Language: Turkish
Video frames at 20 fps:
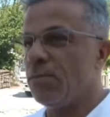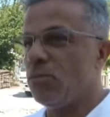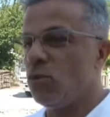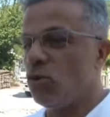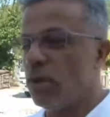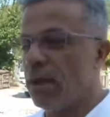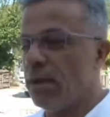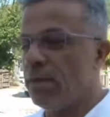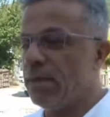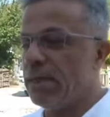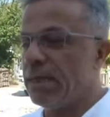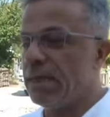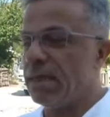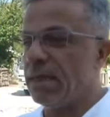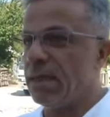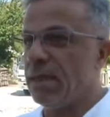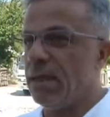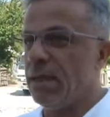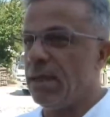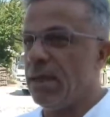burada biz
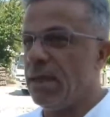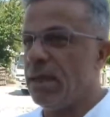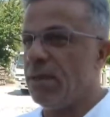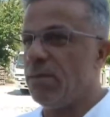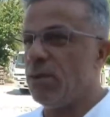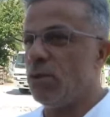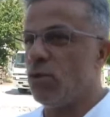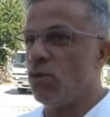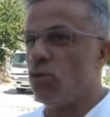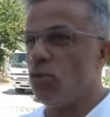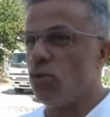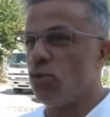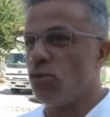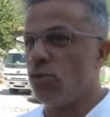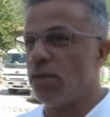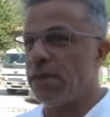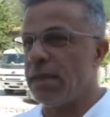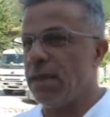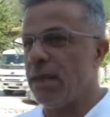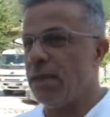
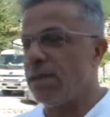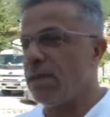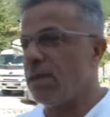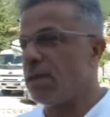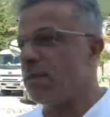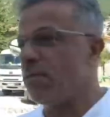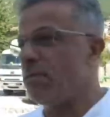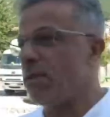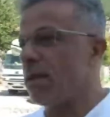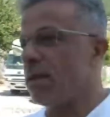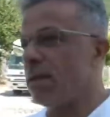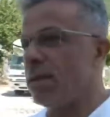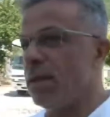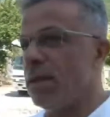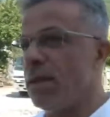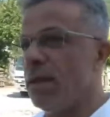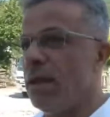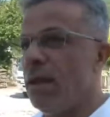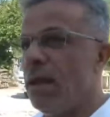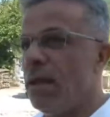2019 e, yerel
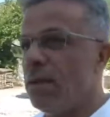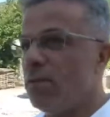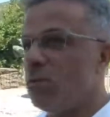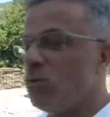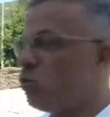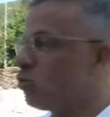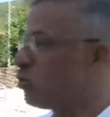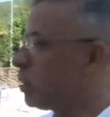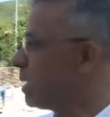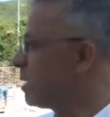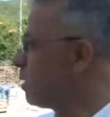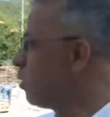seçimlerinde muhtarı